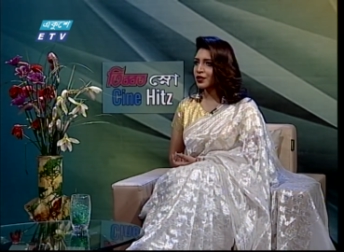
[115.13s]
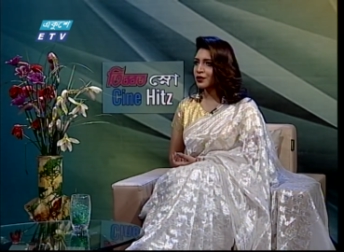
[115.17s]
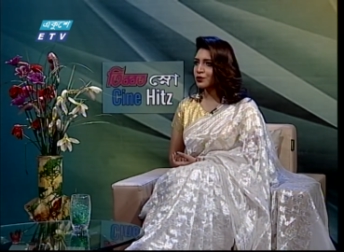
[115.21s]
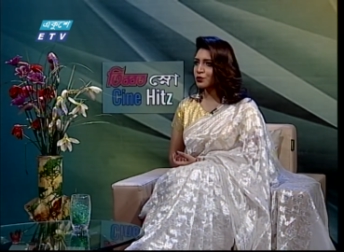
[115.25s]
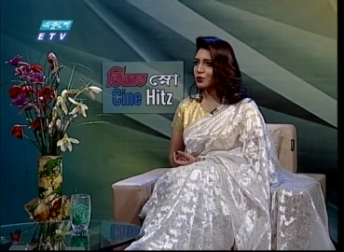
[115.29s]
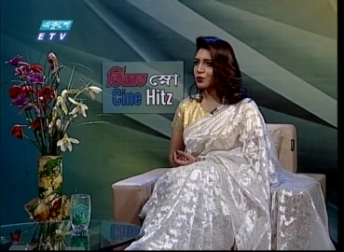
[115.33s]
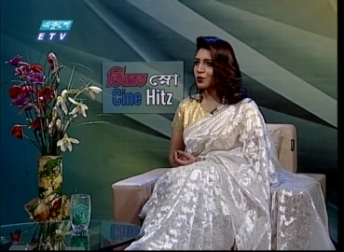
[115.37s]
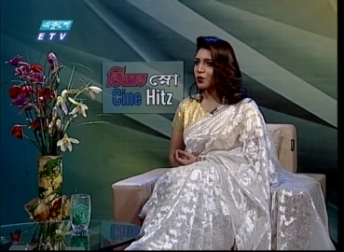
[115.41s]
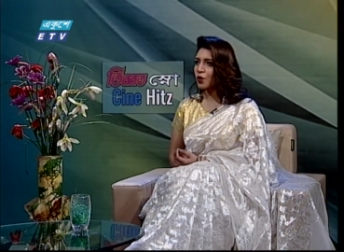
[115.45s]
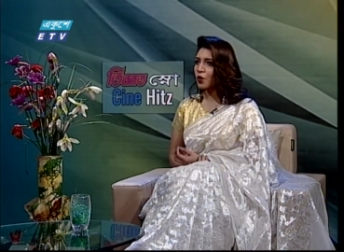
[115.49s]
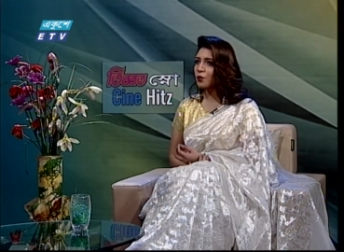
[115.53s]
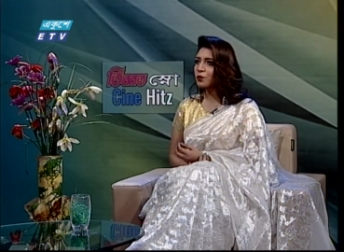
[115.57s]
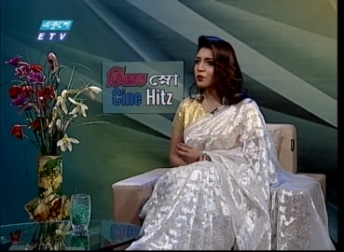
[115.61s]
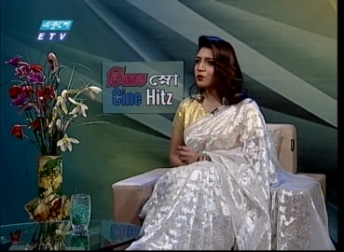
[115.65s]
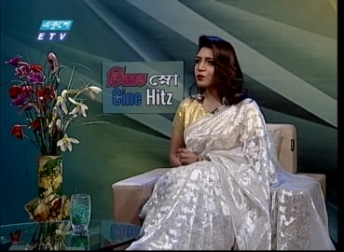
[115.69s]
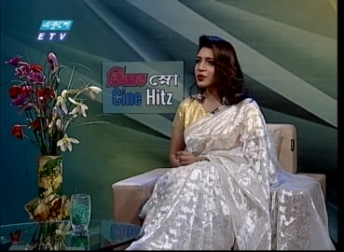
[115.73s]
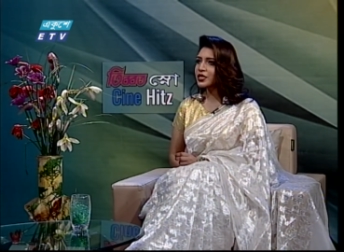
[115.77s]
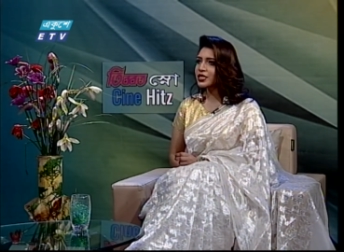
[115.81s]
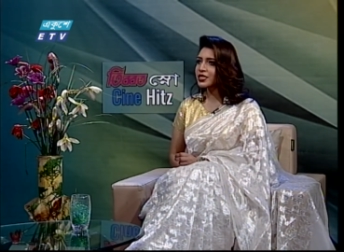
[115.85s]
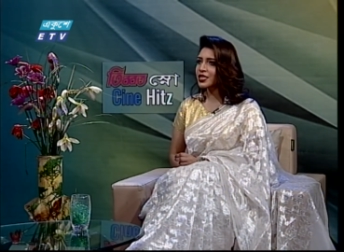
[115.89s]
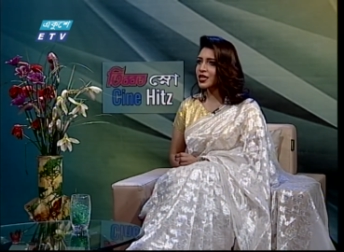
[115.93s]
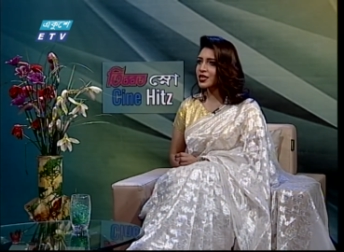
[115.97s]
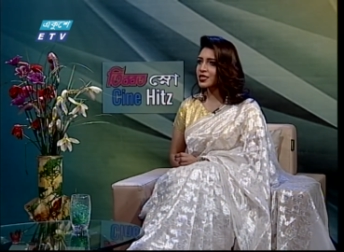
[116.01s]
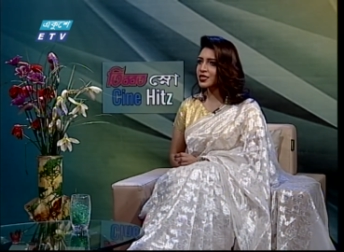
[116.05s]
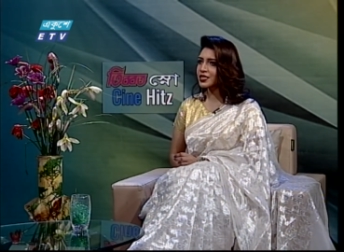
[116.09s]
তো অপু
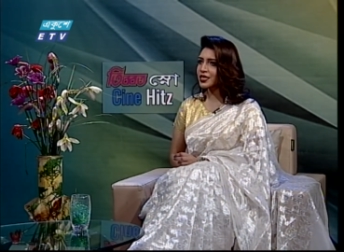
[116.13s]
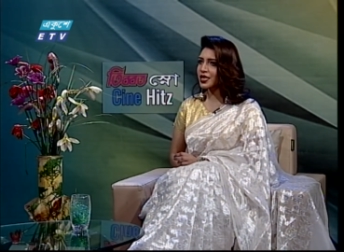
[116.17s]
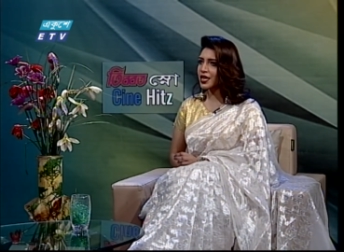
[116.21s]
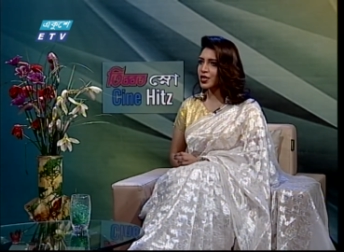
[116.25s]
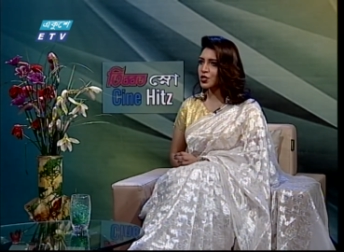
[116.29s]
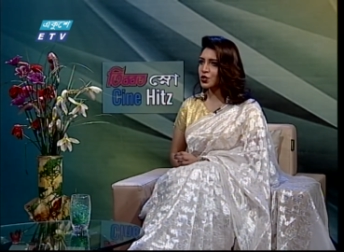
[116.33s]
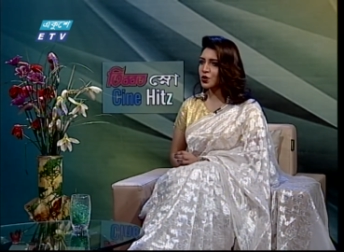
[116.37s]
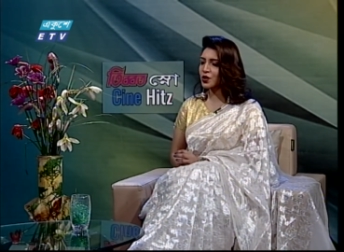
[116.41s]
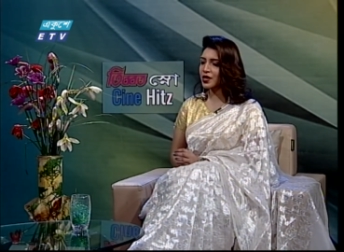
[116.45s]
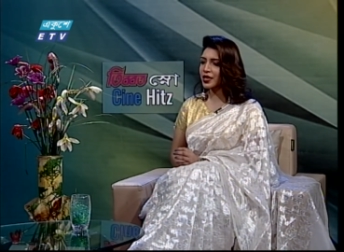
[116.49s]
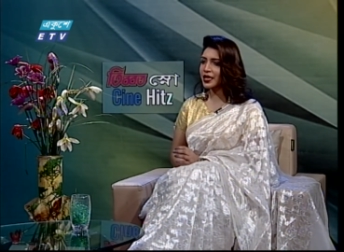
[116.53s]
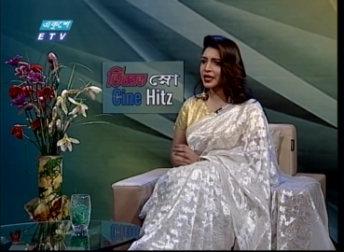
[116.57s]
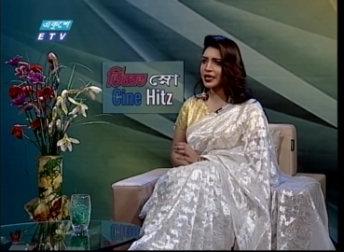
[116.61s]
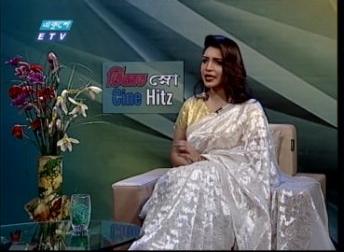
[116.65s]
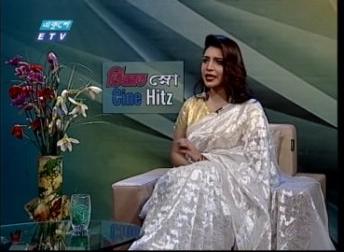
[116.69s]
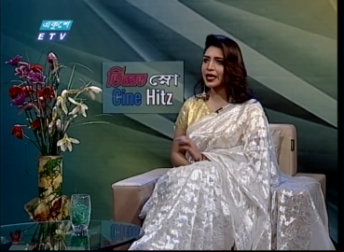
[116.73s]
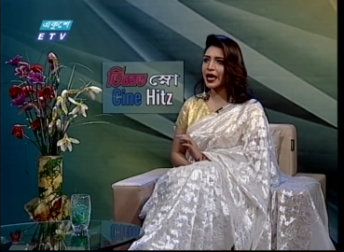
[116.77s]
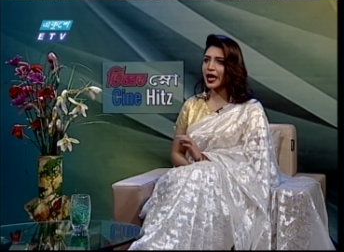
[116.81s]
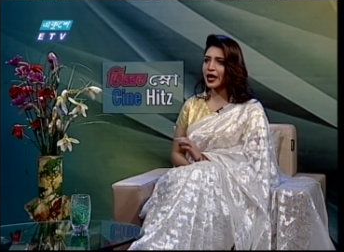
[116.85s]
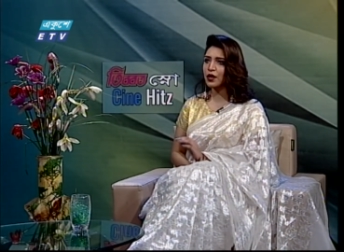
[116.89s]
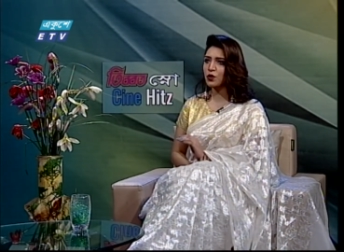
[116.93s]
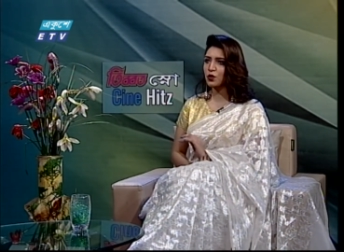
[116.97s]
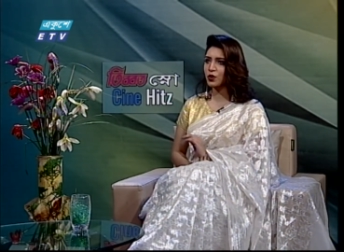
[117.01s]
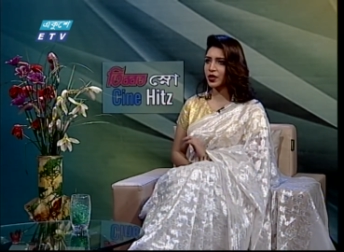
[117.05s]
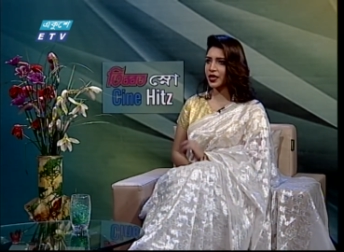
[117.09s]
বিশ্বাসকে আসলে
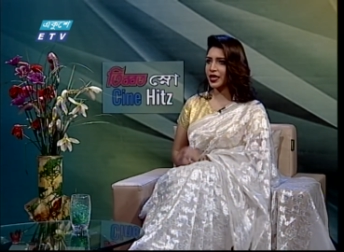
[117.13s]
কেন